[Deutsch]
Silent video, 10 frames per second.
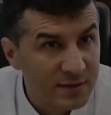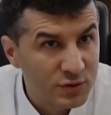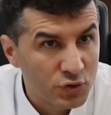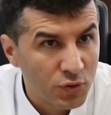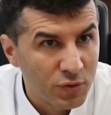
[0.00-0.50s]

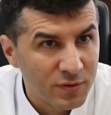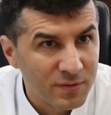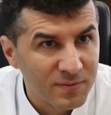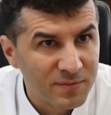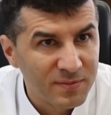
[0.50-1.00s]
ist
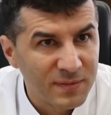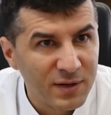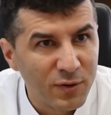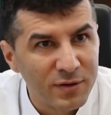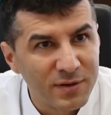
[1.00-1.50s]
schön,
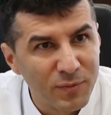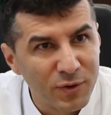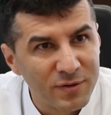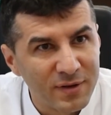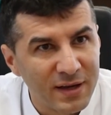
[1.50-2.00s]
die Leute
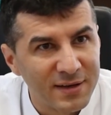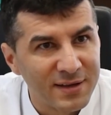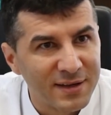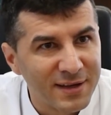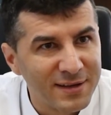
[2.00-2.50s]
möchten
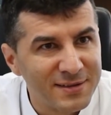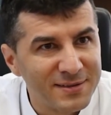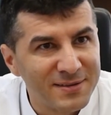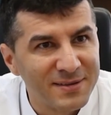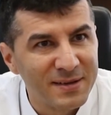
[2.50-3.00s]
gerne
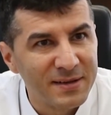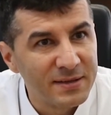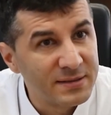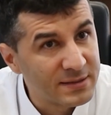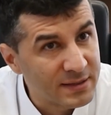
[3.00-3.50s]
grillen, äh,
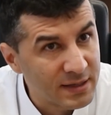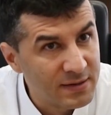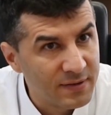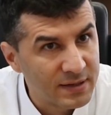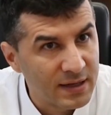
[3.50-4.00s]
es ist
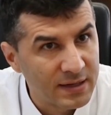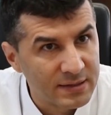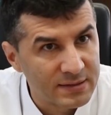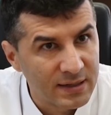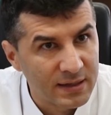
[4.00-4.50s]
Grillwetter
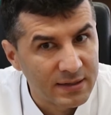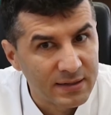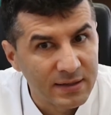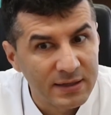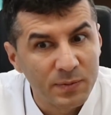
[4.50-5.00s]

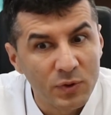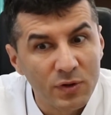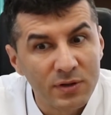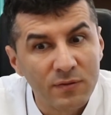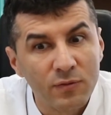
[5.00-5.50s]
angesagt. Das
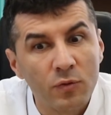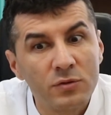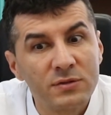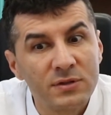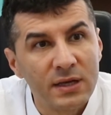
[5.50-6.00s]
bedeutet für
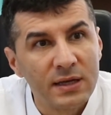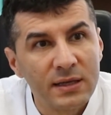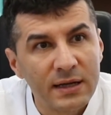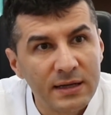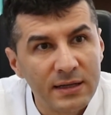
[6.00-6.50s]
uns hier
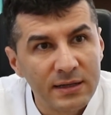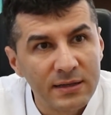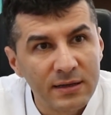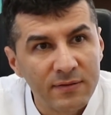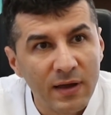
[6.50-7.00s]
in der
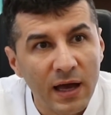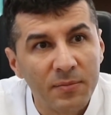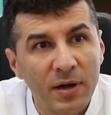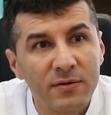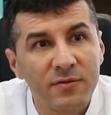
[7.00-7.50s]
Klinik, wir
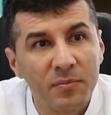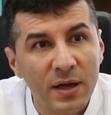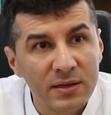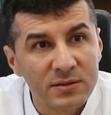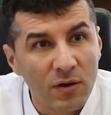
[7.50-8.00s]
haben ein
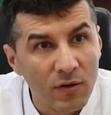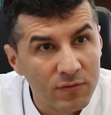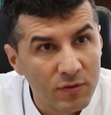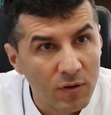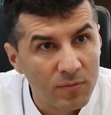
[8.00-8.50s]
vermehrtes
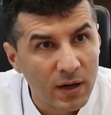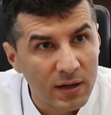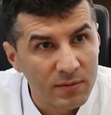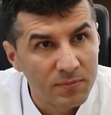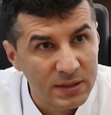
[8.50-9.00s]
Aufkommen
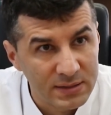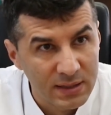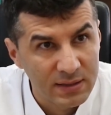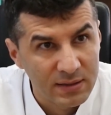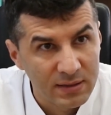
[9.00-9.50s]
an
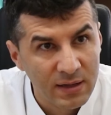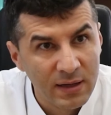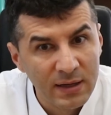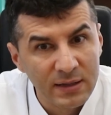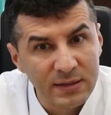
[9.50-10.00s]
Patienten,
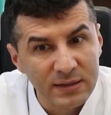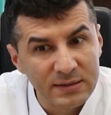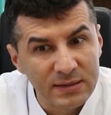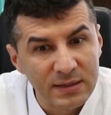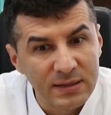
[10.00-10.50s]
die
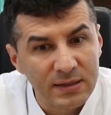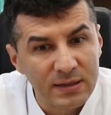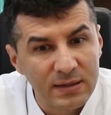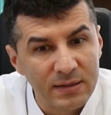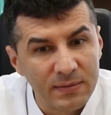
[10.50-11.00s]
sich
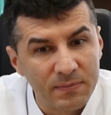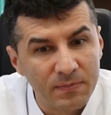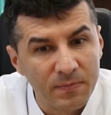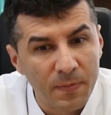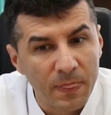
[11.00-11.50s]

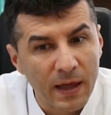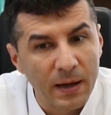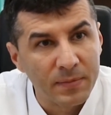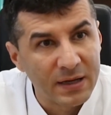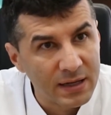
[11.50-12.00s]
ähm,
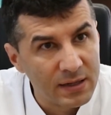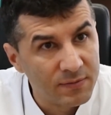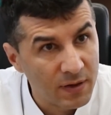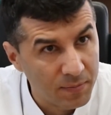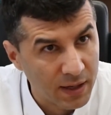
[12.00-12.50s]
am Grill
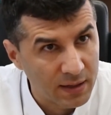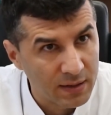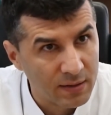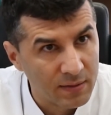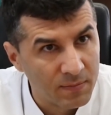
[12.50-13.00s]
verbrennen.